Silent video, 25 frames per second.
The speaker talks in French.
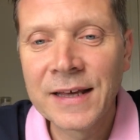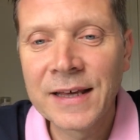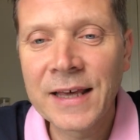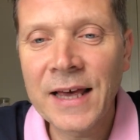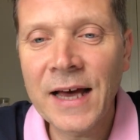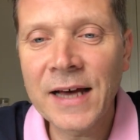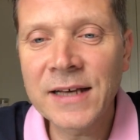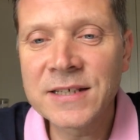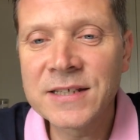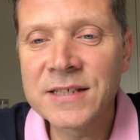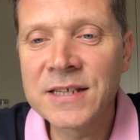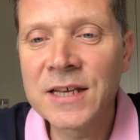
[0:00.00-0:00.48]

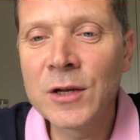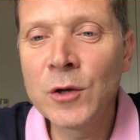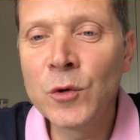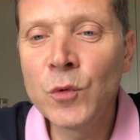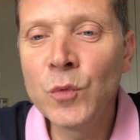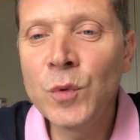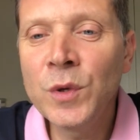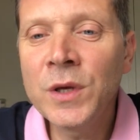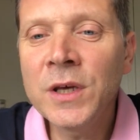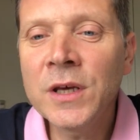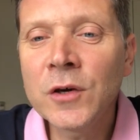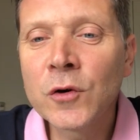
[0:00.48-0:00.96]
car c'est
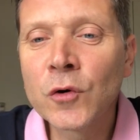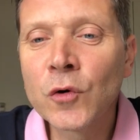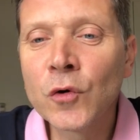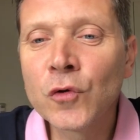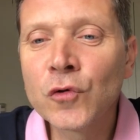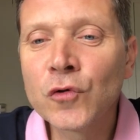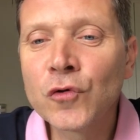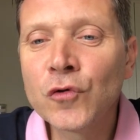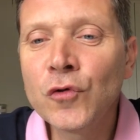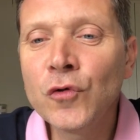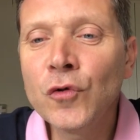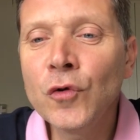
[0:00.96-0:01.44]
lui que
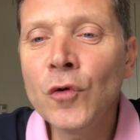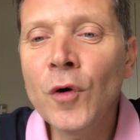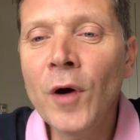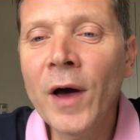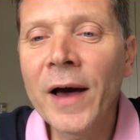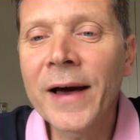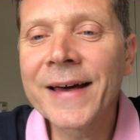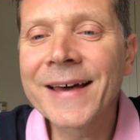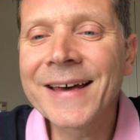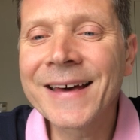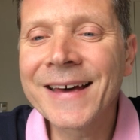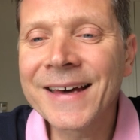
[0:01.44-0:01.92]
Dieu
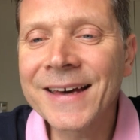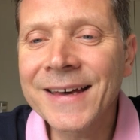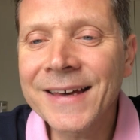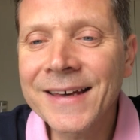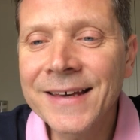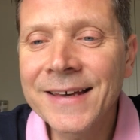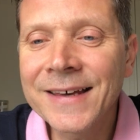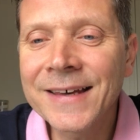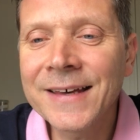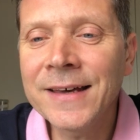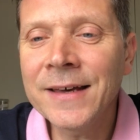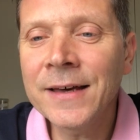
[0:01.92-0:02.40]
a
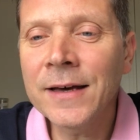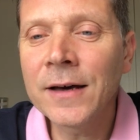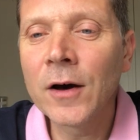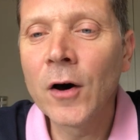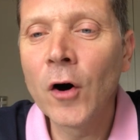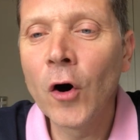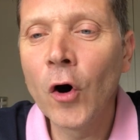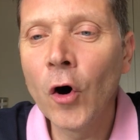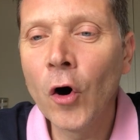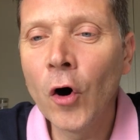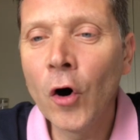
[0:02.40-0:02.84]
créé